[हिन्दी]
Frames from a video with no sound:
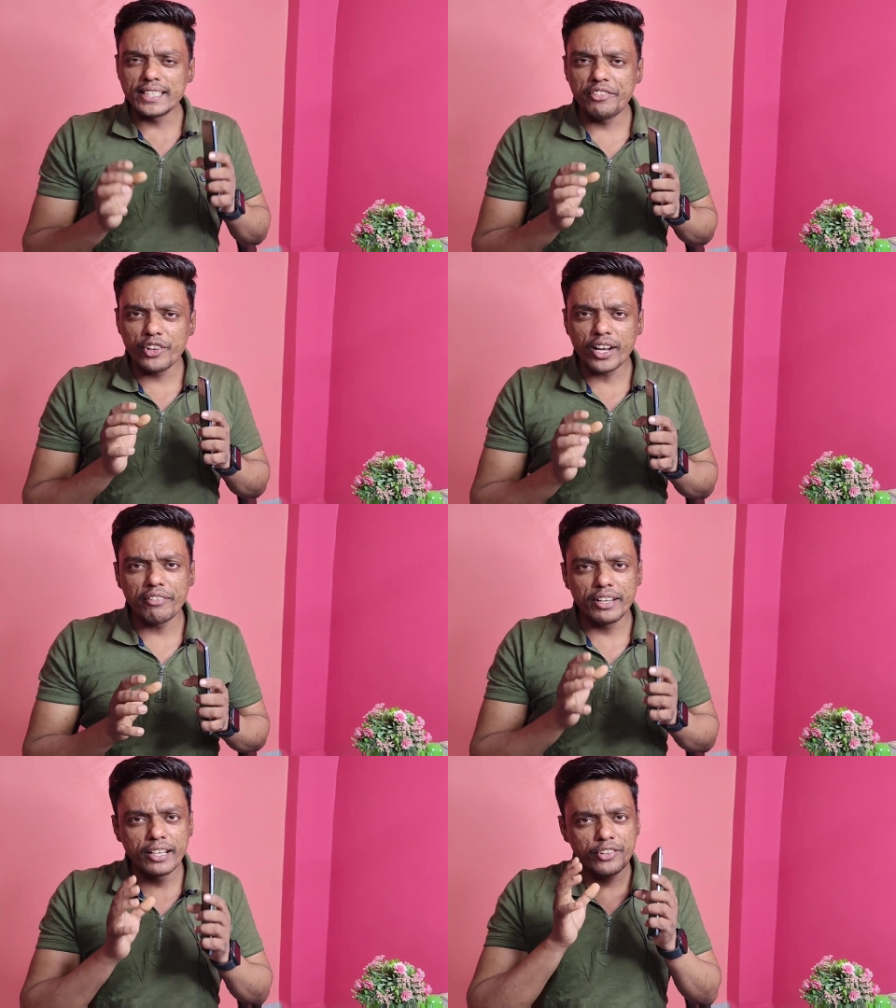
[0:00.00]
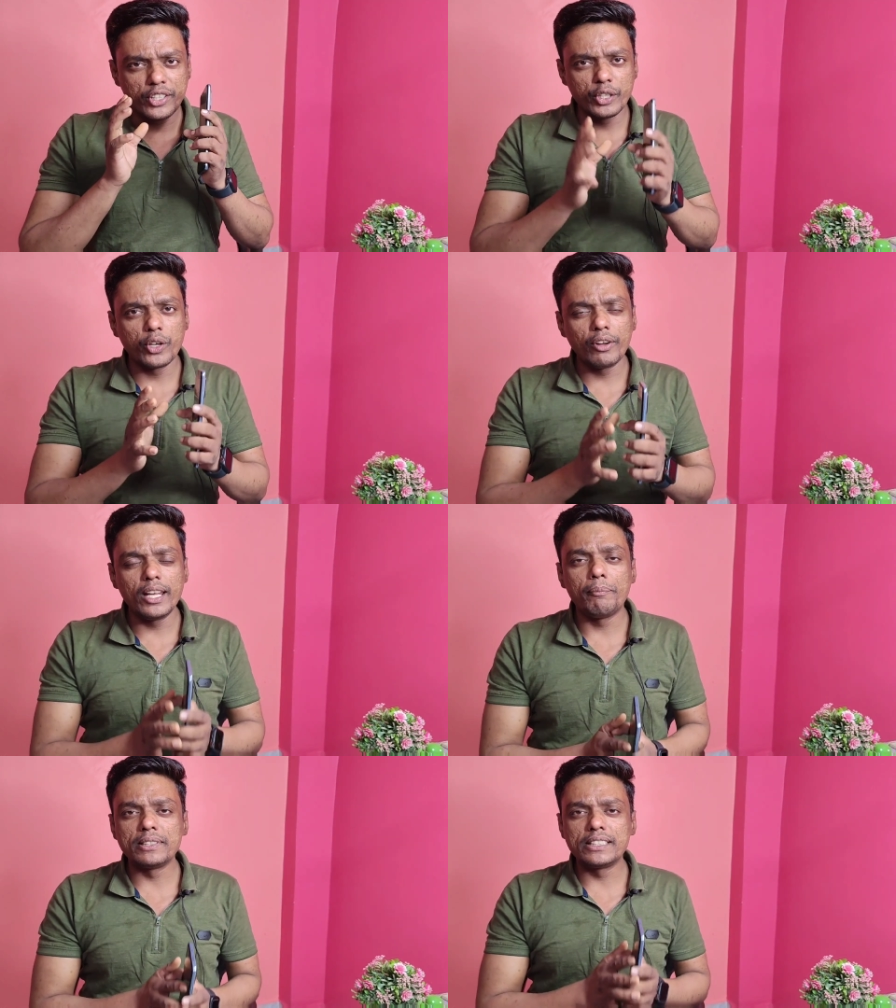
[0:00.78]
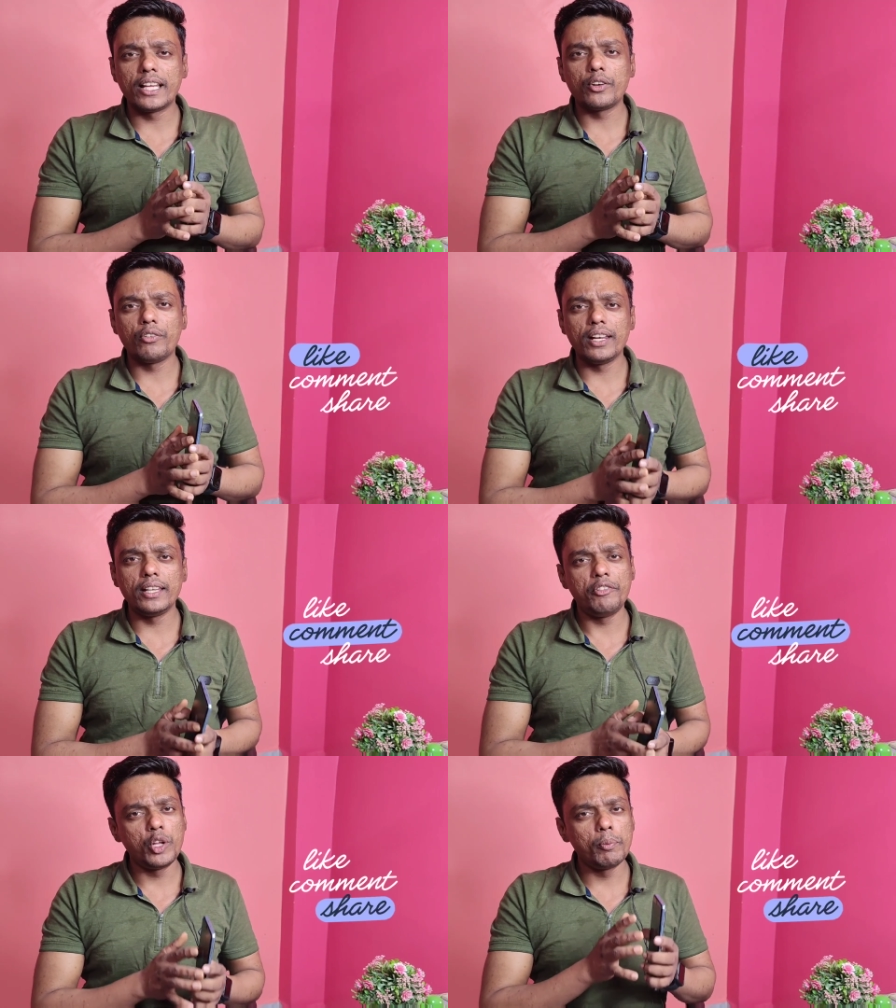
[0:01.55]
वेल गाइज ये वीडियो काफ़ी इंटरेस्टिंग होने वाली है मजेदार होने
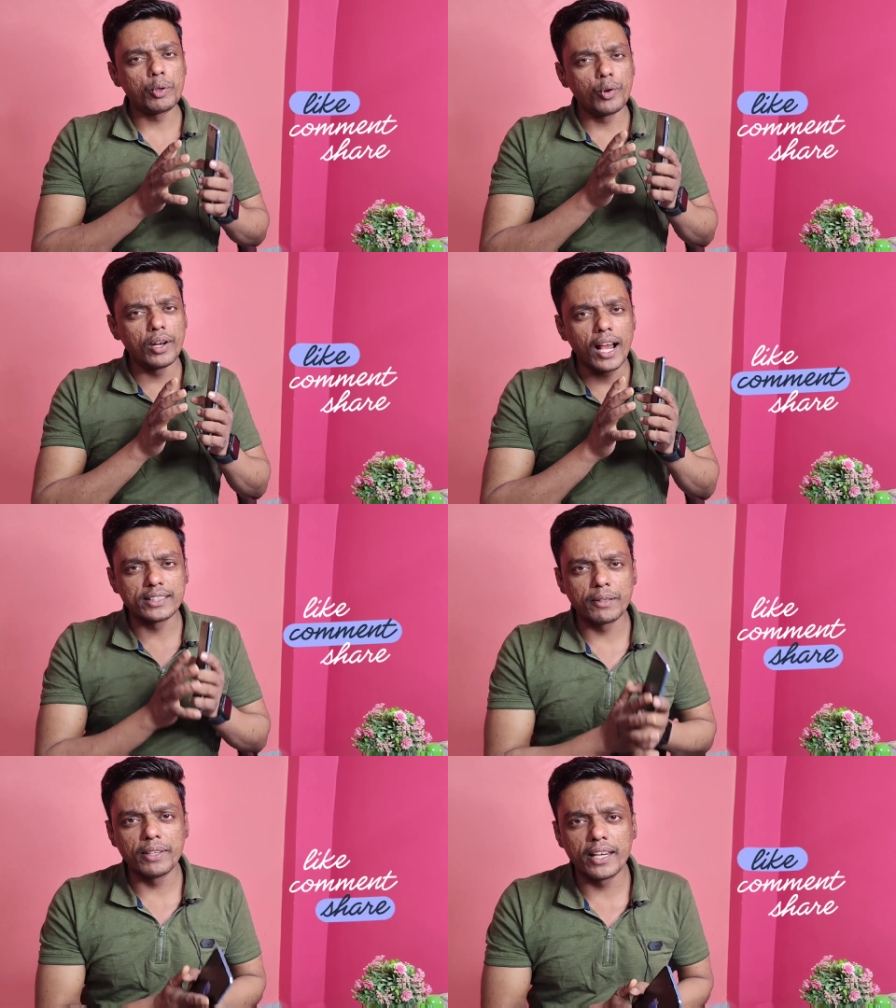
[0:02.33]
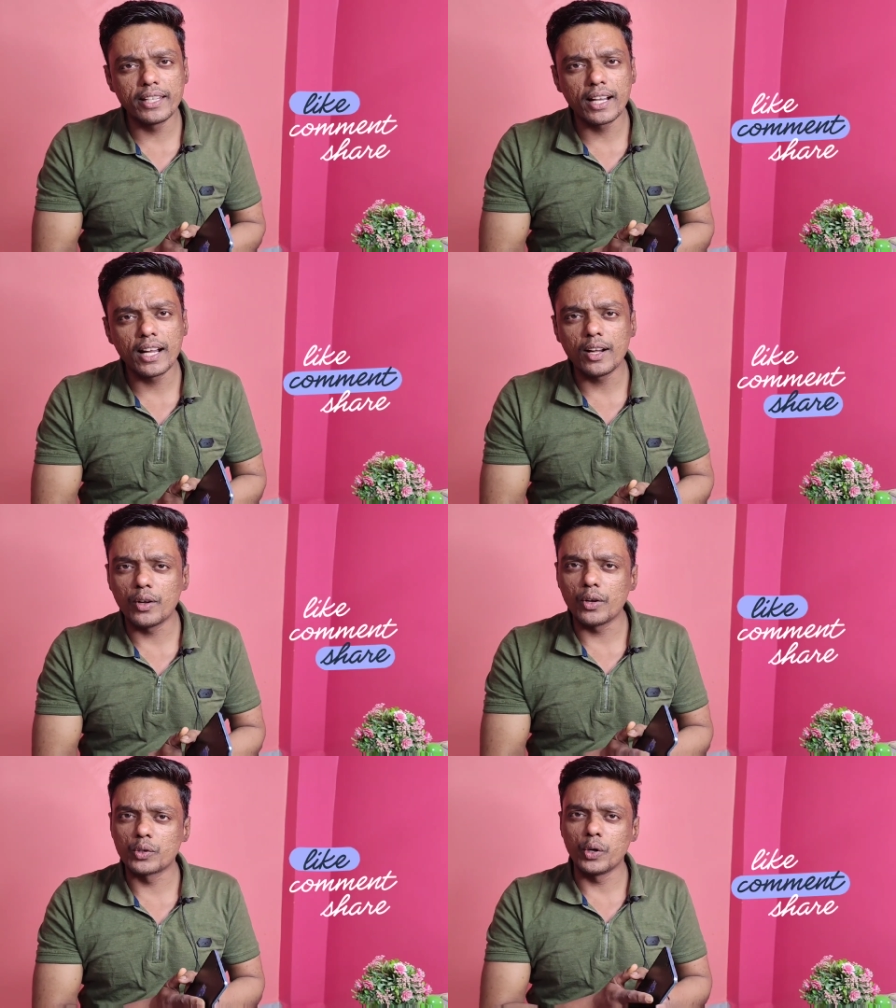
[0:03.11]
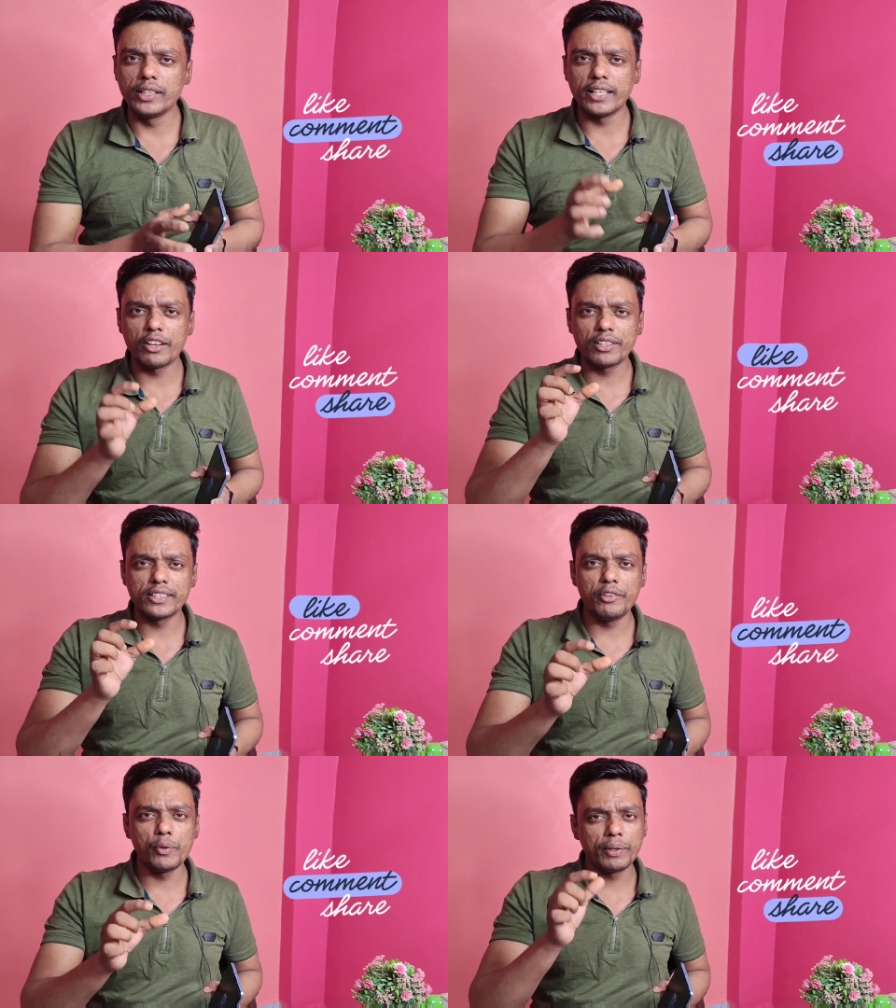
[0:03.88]
वाली है वीडियो में बिल्कुल लास्ट तक बना रहिएगा और थोड़ी सी
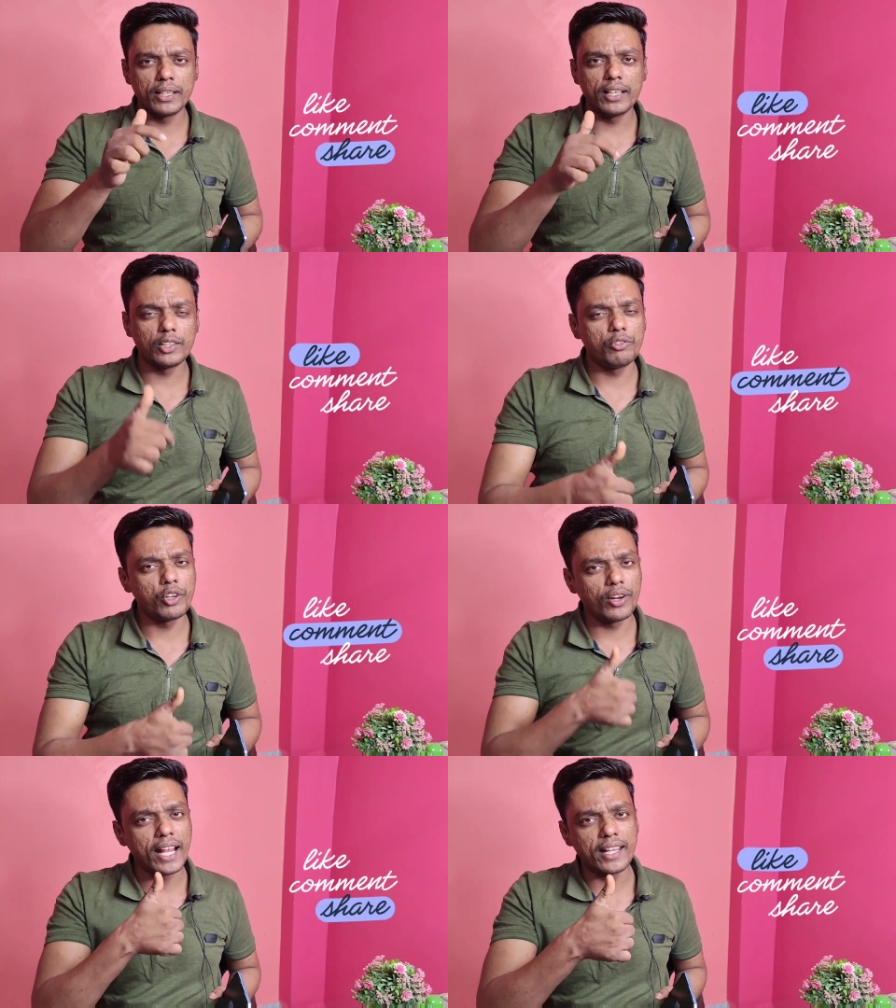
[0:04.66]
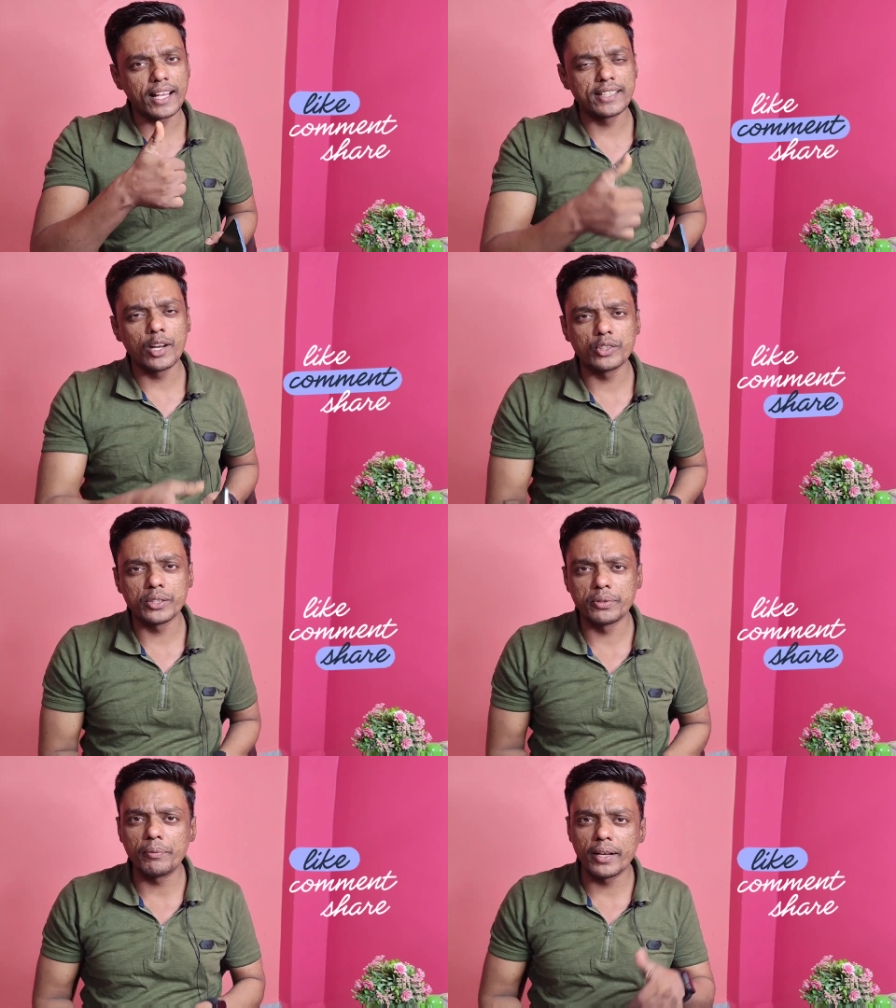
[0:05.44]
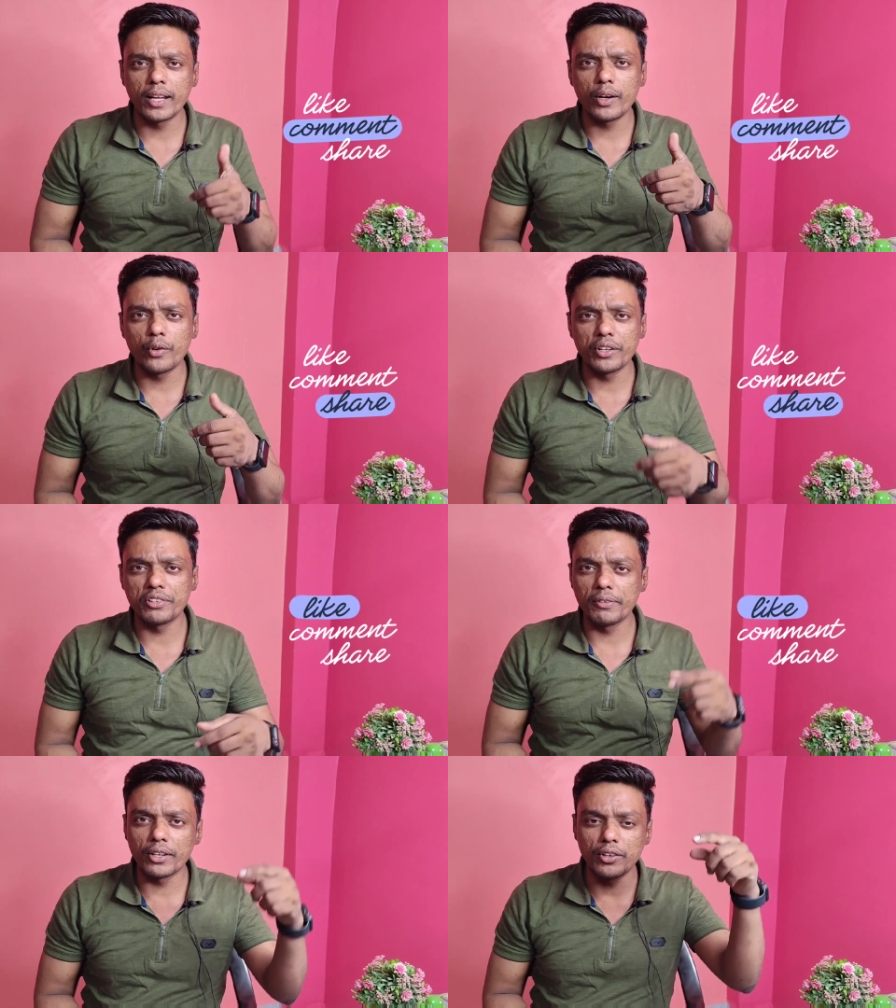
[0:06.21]
रिक्वेस्ट है वीडियो पसंद आया तो वीडियो को लाइक करके चैनल को सब्सक्राइब करके
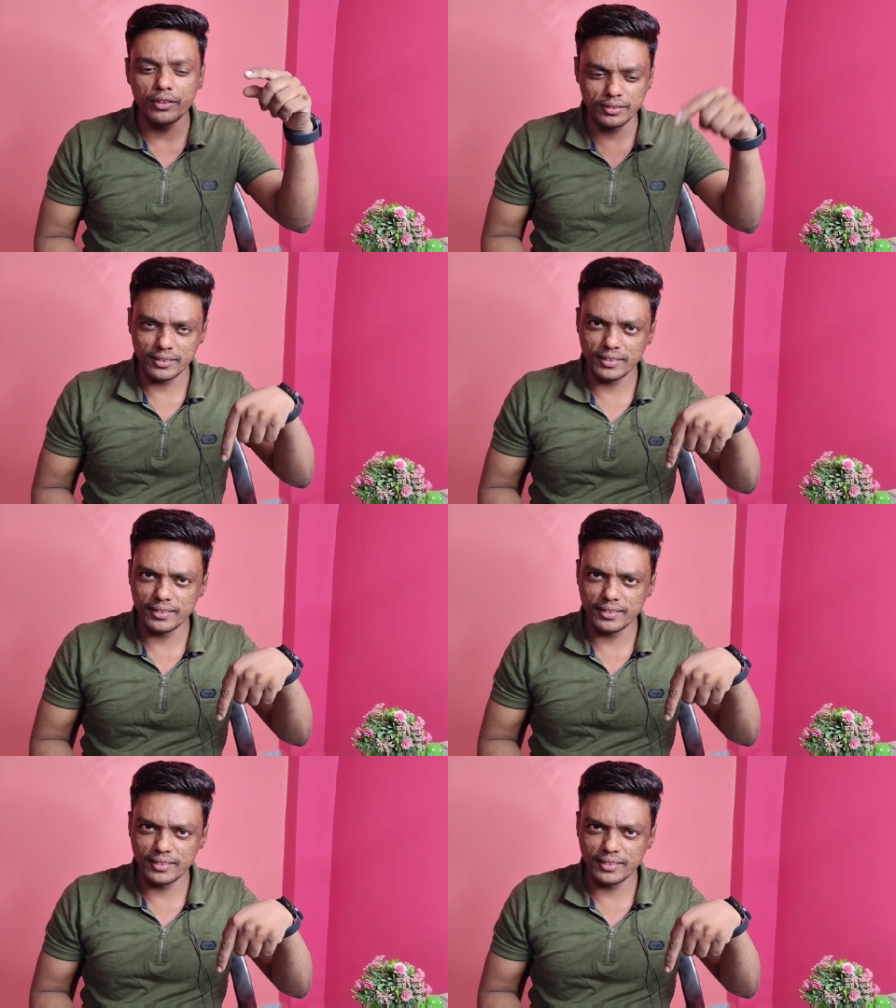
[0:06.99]
नोटिफिकेशन बेल को